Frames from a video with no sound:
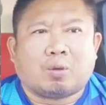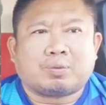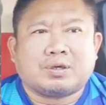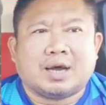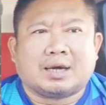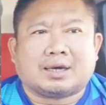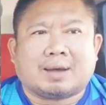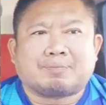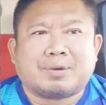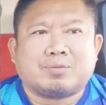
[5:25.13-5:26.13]
ครบเครื่อง
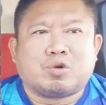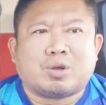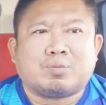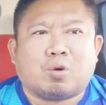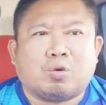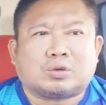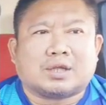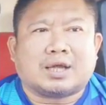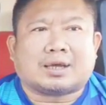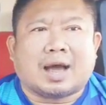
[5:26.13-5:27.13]
ครับ เป็นมวยบู๊
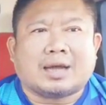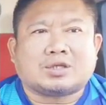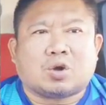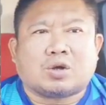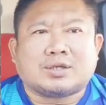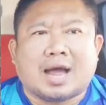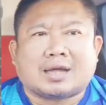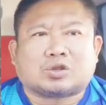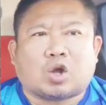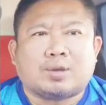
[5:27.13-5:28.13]
เตะขาเจาะยา
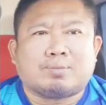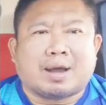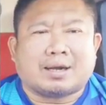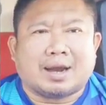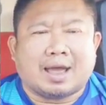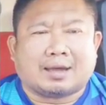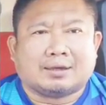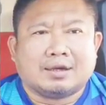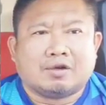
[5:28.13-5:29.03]
ง ต่อยหมัดแรง